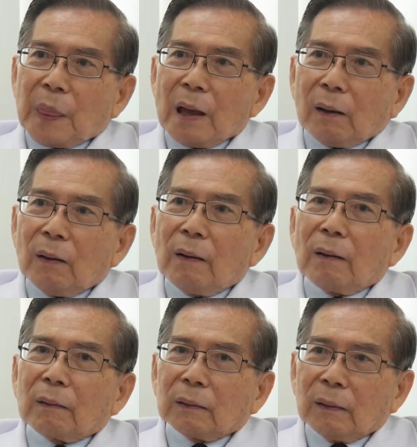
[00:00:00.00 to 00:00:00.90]
แต่ก็
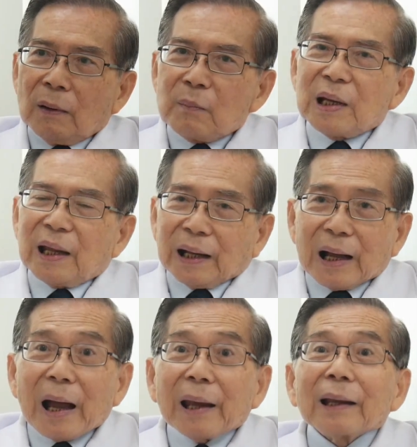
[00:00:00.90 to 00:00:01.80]
ก็มีราย
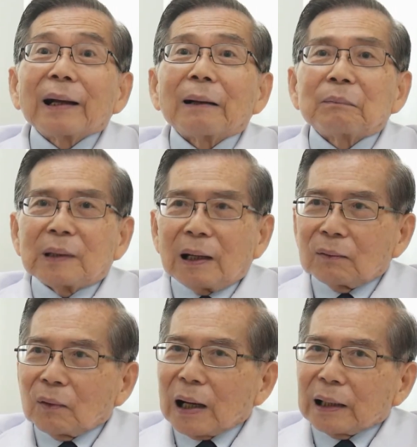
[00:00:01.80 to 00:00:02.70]
งานนะครับ ทาง
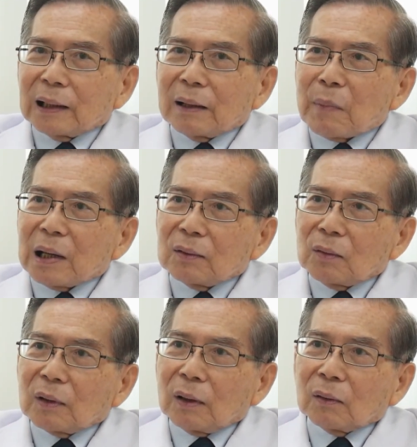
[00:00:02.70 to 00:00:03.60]
องค์การอนามัยโล
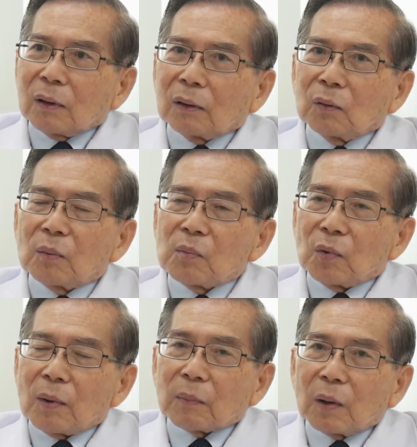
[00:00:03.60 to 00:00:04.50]
กเขาก็รวบ
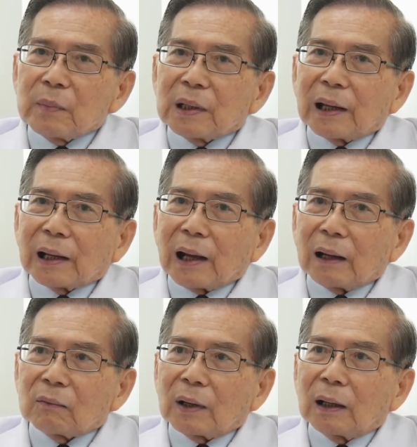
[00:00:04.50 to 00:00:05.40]
รวมก็มีราย
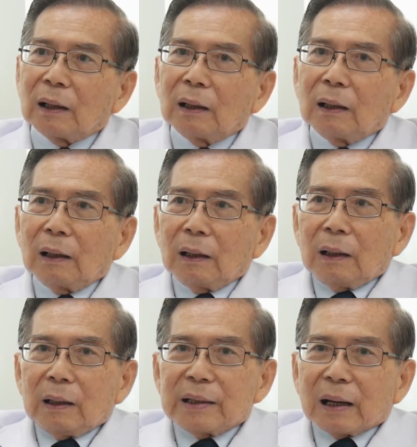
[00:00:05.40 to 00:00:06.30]
งานว่า
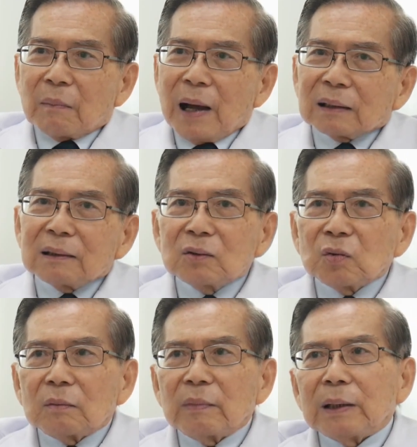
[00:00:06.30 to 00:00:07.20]
อย่างมากที่
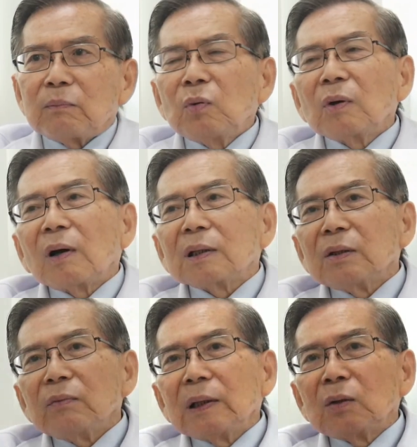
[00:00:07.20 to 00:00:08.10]
สุดมีผู้รอด
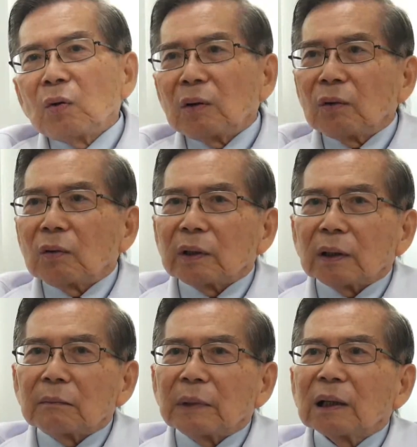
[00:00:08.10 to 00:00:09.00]
ชีวิตทั่วโลก
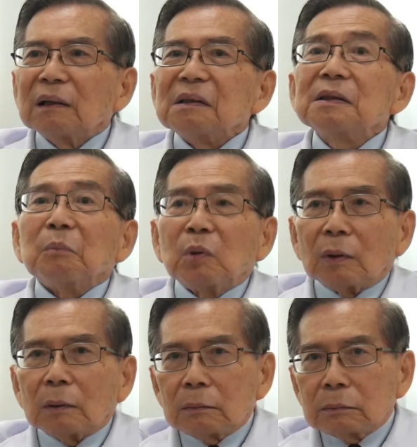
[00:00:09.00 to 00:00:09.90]
เนี่ยไม่เกิน10ค
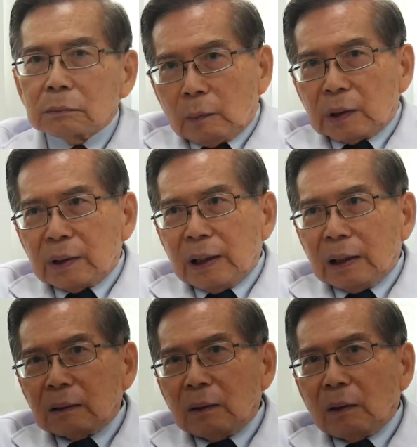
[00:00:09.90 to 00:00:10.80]
นเพราะฉะ
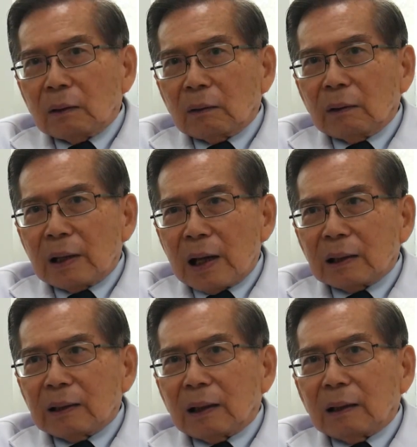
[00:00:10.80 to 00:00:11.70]
นั้นก็ก็น่า
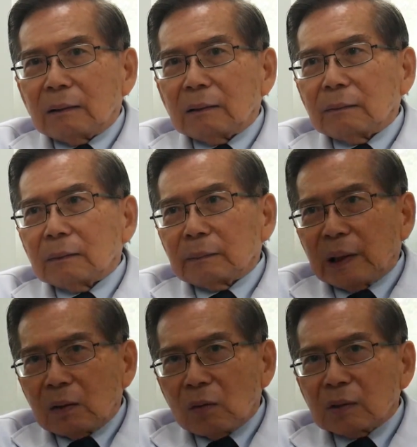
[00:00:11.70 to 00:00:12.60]
จะ
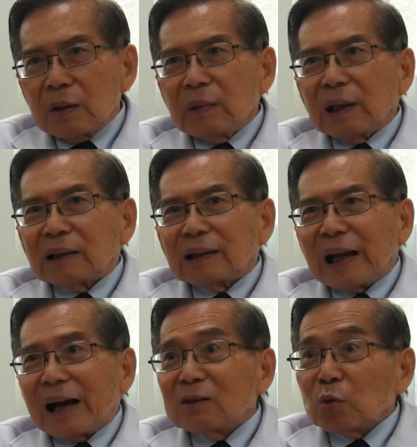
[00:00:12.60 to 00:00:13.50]
เป็นโรคที่มีอันต
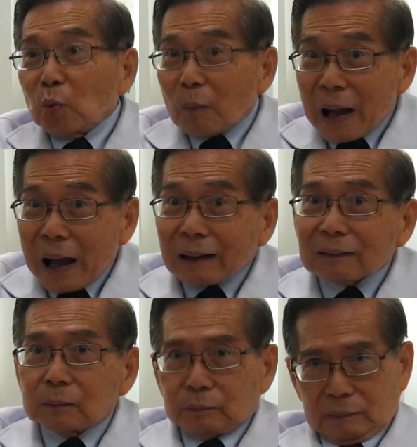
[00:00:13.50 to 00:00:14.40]
รายสูงมาก
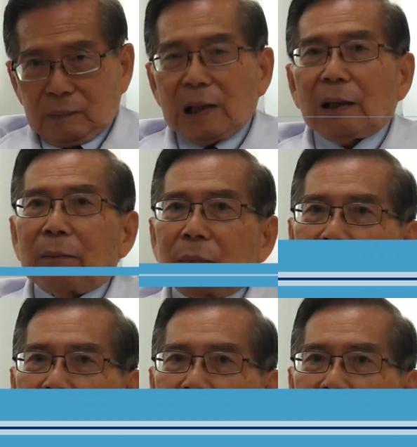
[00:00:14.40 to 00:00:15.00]
นะครับ